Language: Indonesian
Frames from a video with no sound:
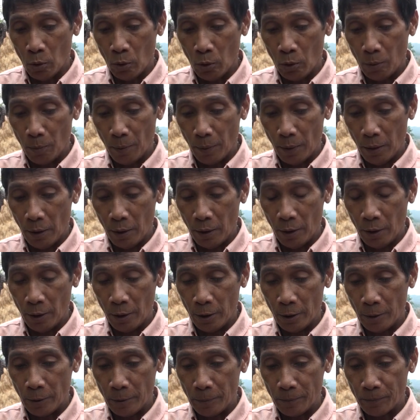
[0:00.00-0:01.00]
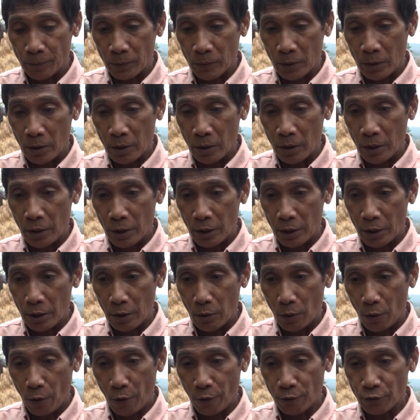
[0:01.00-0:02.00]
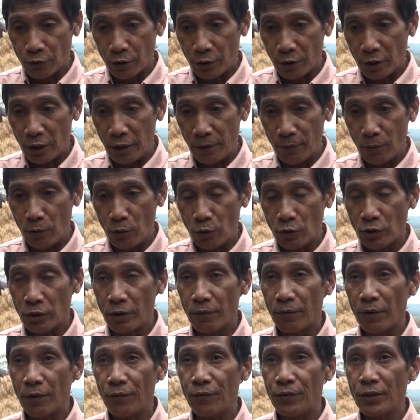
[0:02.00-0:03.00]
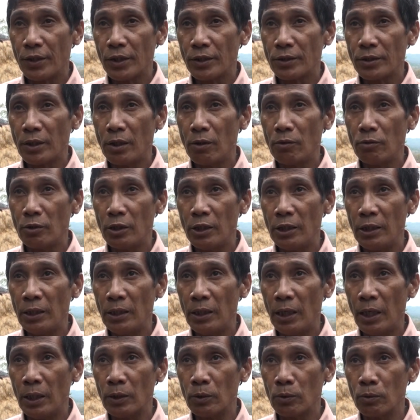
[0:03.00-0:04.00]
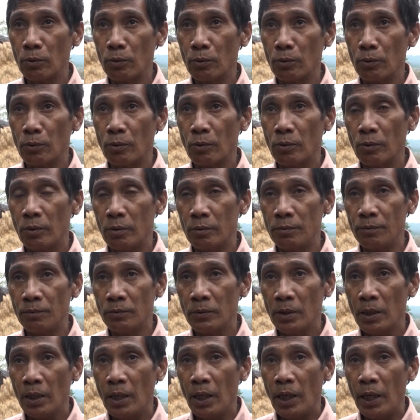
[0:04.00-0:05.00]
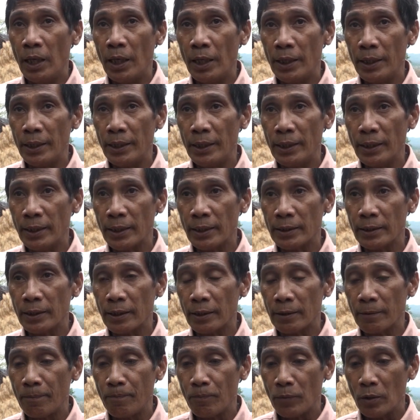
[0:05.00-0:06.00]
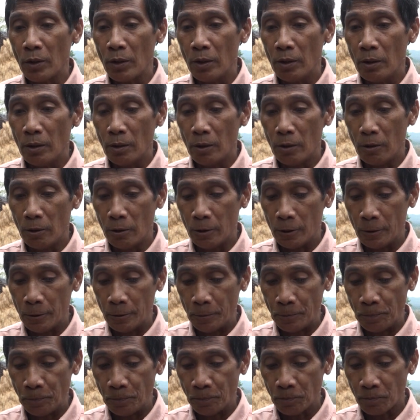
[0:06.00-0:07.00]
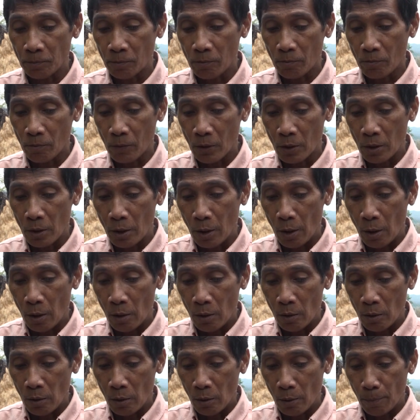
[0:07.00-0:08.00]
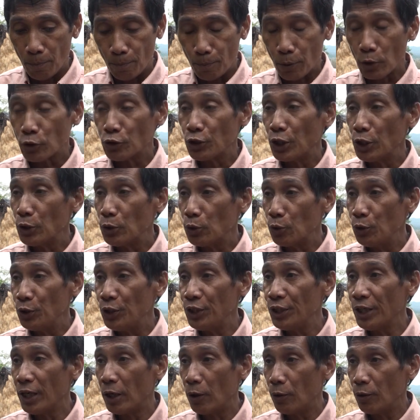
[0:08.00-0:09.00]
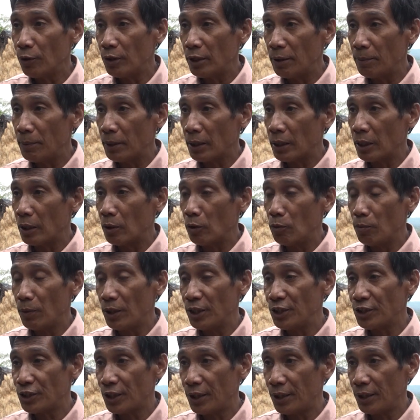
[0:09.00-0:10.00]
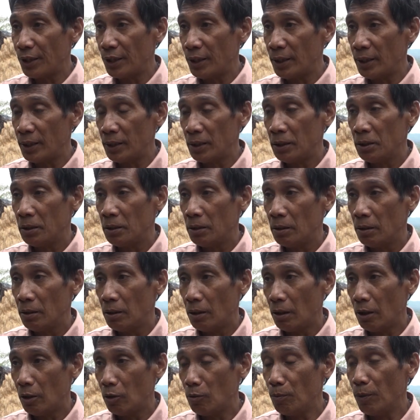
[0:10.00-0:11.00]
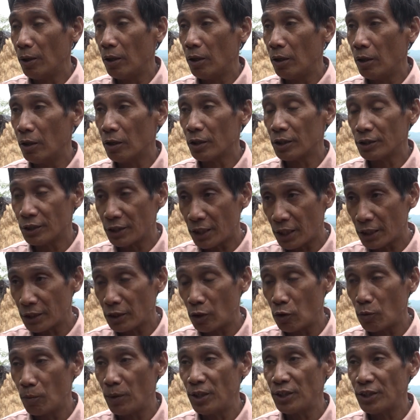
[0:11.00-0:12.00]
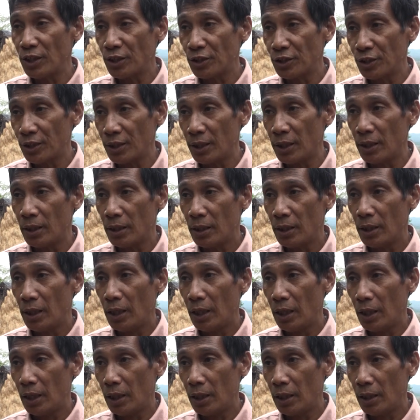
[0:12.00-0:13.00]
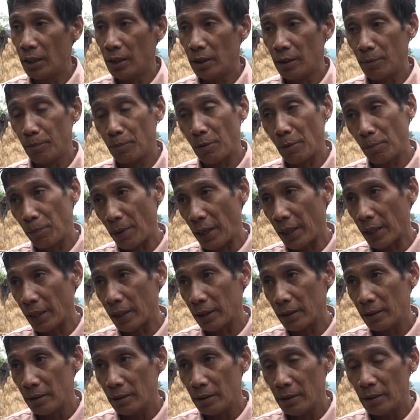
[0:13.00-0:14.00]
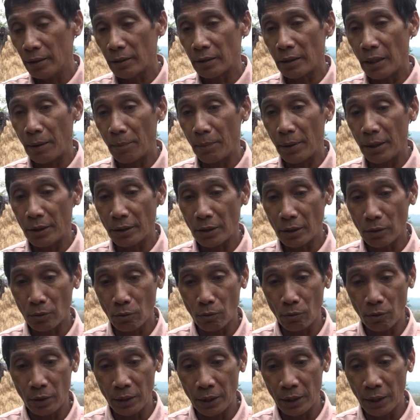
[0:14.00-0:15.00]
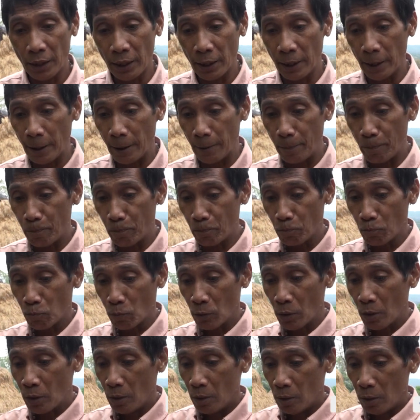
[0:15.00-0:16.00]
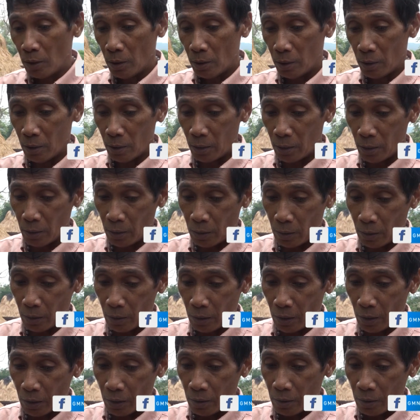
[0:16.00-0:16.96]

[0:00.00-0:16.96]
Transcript: o um, ah, objetivo de verificação é a tu hare kata um, prosentu hira ona maka uma lisane uma geração uma uh, prepara tamba itat kulia kuliah